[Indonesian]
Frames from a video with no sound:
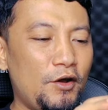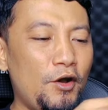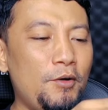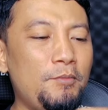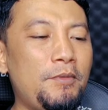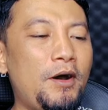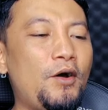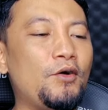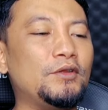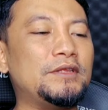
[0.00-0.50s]
Oh
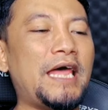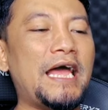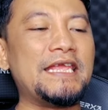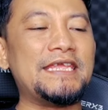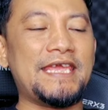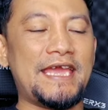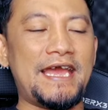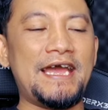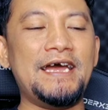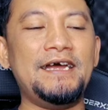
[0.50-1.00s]
mau
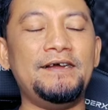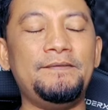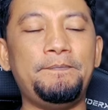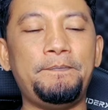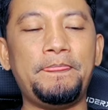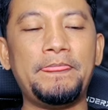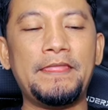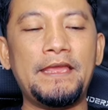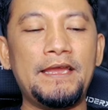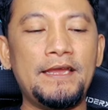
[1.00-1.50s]
tanya,
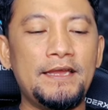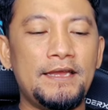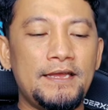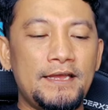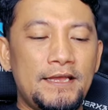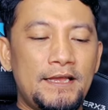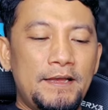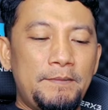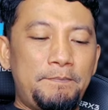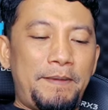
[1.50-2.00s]

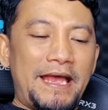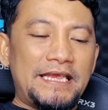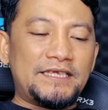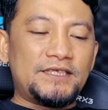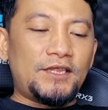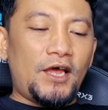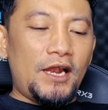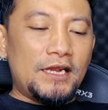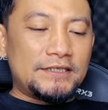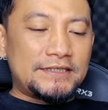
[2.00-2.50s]

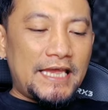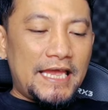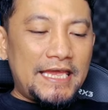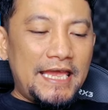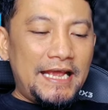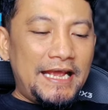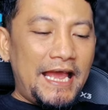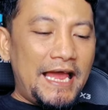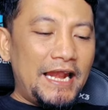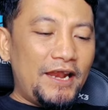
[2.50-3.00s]
Pastol
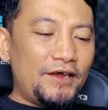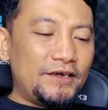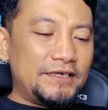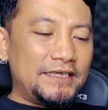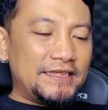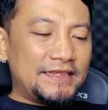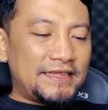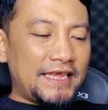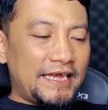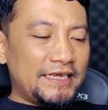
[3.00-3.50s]
saya kalau
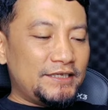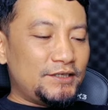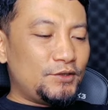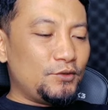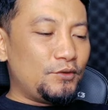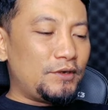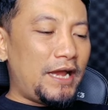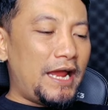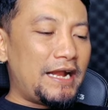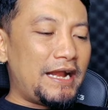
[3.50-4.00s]
dites
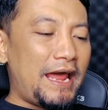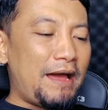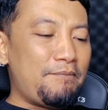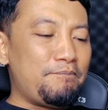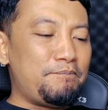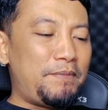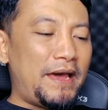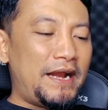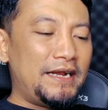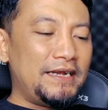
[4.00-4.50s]
suka
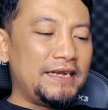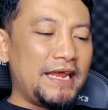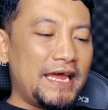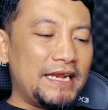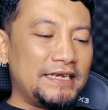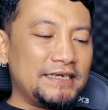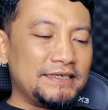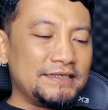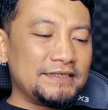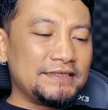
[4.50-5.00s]
nampar
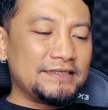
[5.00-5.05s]
dan